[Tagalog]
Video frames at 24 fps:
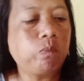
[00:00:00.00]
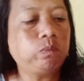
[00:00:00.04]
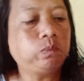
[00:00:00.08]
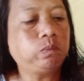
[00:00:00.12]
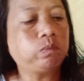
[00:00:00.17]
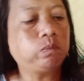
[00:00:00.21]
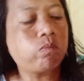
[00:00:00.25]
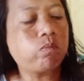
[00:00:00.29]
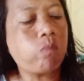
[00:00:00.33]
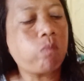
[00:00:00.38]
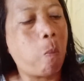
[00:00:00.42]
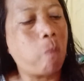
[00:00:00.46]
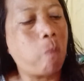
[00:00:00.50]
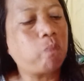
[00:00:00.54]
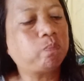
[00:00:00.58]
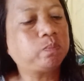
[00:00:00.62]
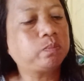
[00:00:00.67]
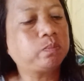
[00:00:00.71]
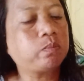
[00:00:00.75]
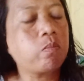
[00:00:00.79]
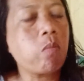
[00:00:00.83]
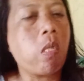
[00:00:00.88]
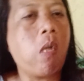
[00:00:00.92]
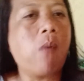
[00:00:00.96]
nag
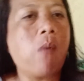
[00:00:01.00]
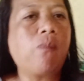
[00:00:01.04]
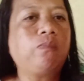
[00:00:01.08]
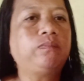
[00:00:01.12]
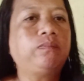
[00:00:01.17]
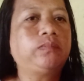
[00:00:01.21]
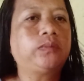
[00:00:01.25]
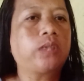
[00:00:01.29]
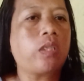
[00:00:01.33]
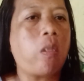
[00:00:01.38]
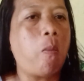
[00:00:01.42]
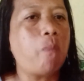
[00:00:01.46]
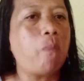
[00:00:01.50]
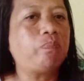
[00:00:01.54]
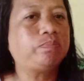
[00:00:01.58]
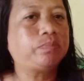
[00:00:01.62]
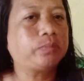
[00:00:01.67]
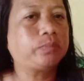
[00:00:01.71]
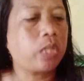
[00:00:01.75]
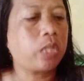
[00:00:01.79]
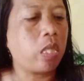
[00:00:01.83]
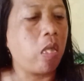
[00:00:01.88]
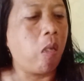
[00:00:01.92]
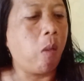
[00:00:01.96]
ano naman ako,
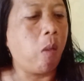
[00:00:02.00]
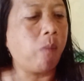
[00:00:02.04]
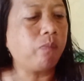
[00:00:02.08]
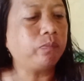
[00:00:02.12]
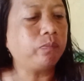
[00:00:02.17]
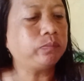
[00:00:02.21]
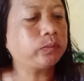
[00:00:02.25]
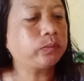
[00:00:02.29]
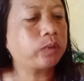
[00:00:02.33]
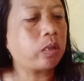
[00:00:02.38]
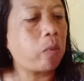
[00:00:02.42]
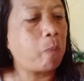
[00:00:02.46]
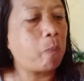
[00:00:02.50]
nag-asikaso naman